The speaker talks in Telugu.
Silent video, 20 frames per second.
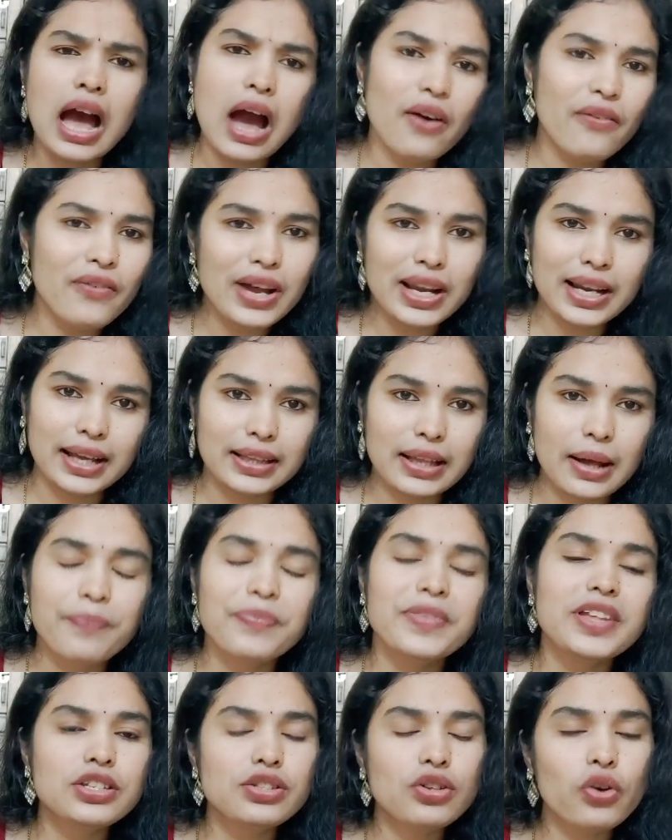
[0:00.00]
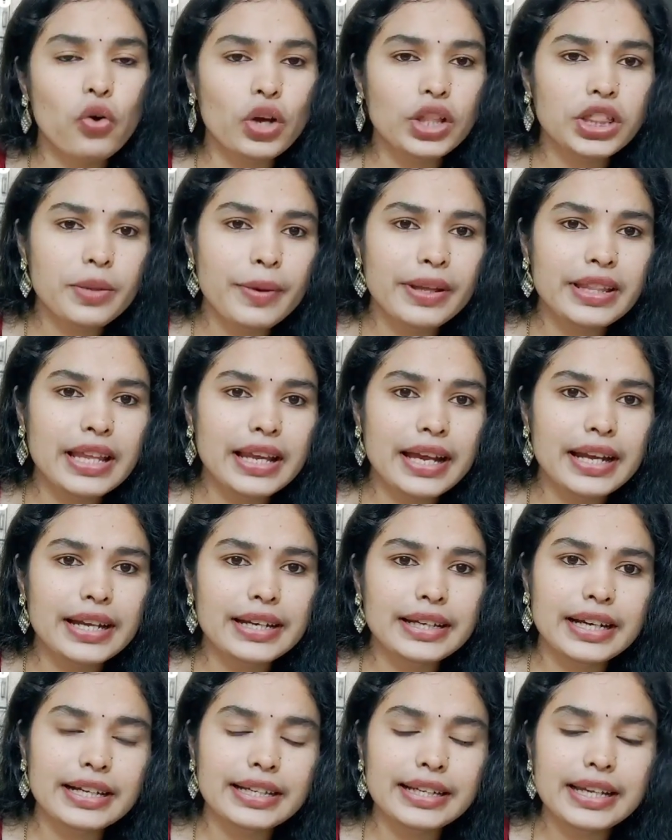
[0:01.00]
అవ్వాలి కదా సో కొంతమందికి
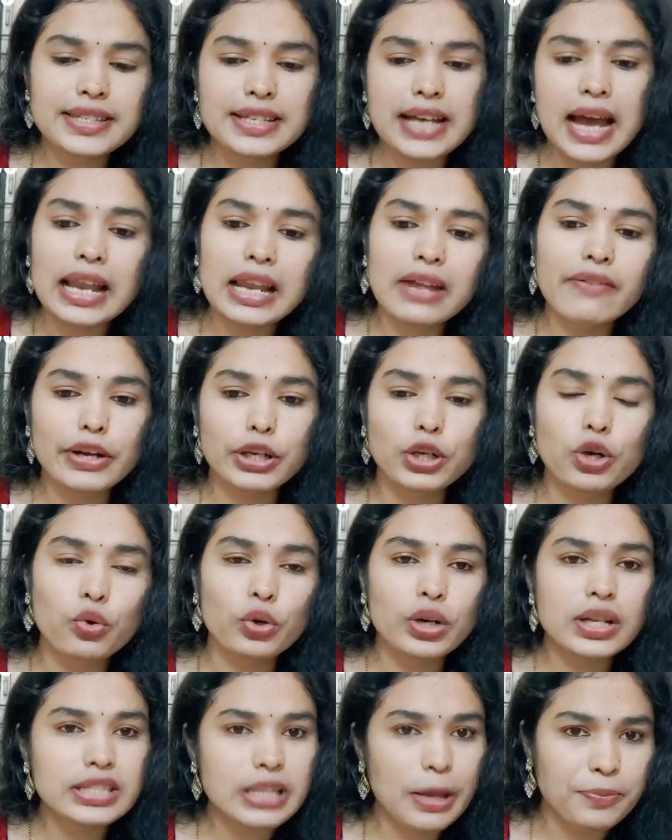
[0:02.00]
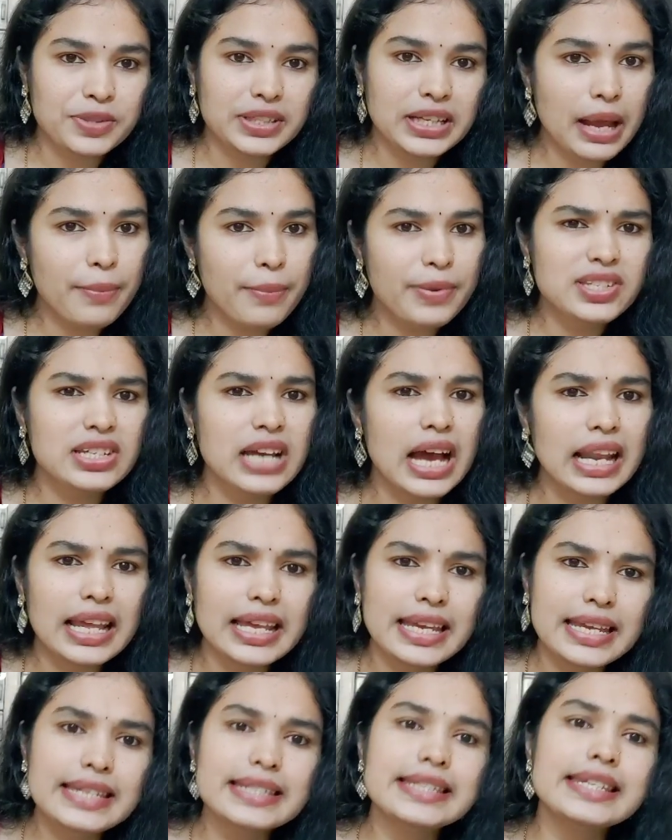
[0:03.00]
ఏంటంటే చాలా వరకు కూడా సబ్స్క్రైబర్స్ చాలా
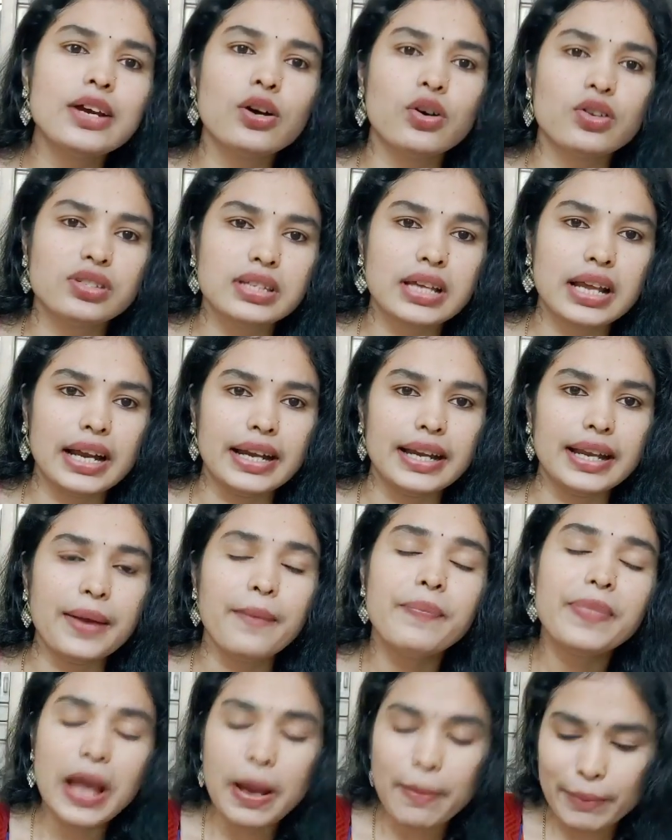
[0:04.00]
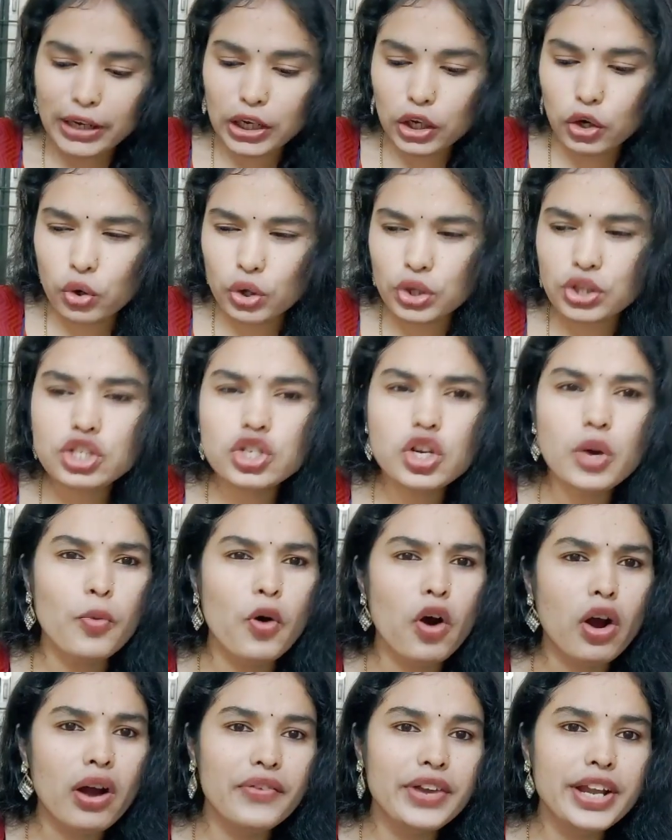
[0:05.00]
ఈజీగా వస్తారండి మనకు కొంచెం
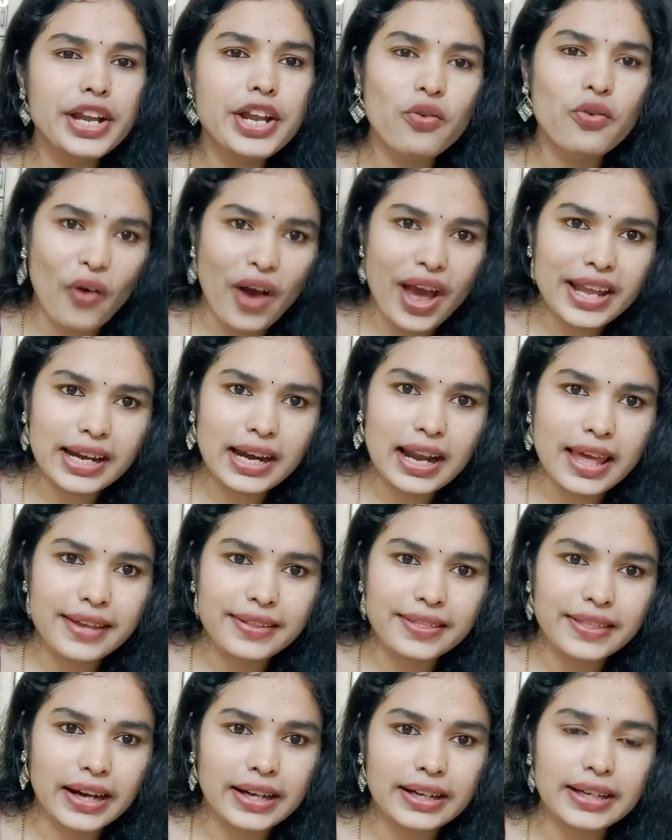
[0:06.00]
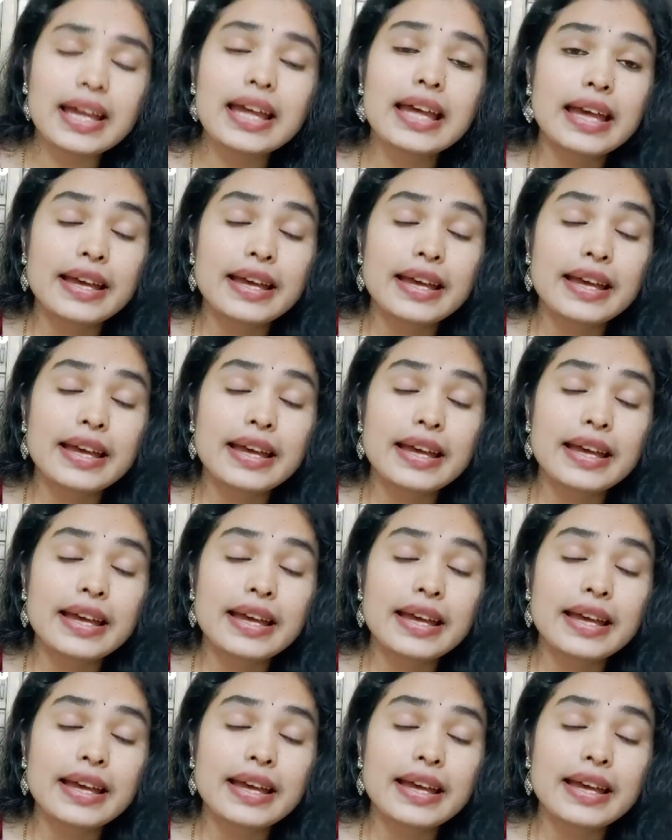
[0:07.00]
ఒక వీడియో వైరల్ అయిందంటే